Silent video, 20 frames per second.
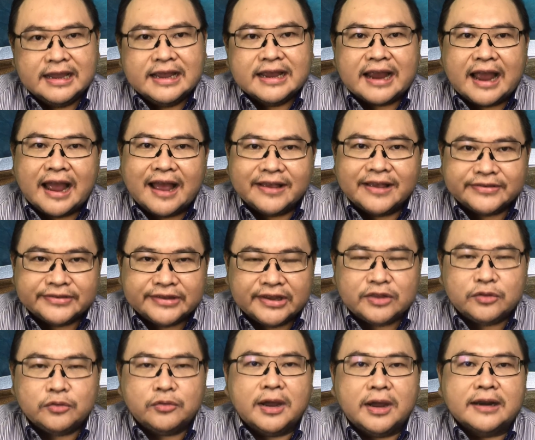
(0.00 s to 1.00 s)
kasih
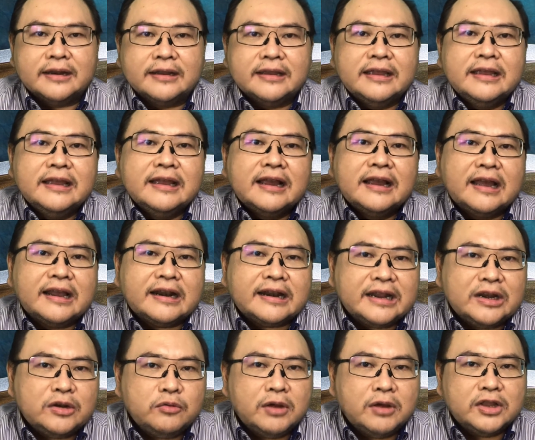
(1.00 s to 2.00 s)
Tuhan,
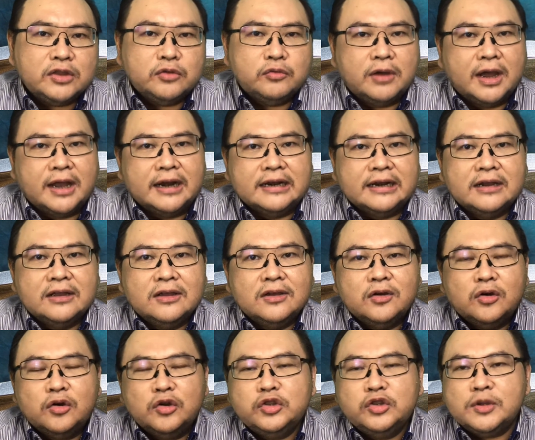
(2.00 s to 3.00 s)
kerinduan Tuhan
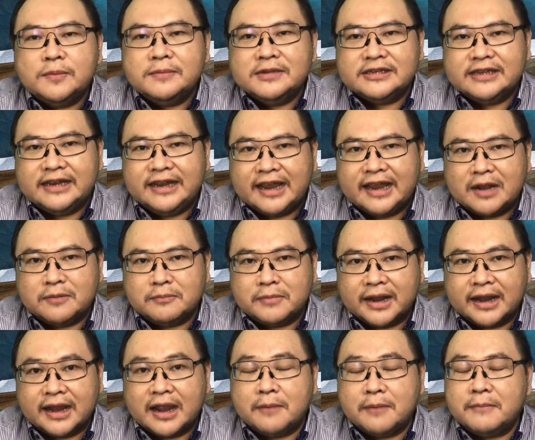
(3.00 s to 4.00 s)
untuk menjadikan
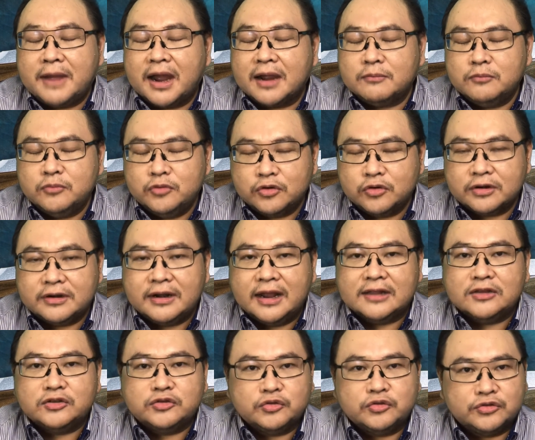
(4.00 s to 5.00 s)
mereka makmur dan
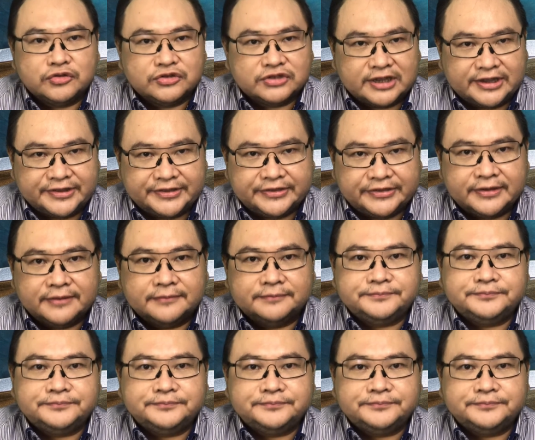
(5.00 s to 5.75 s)
sukses.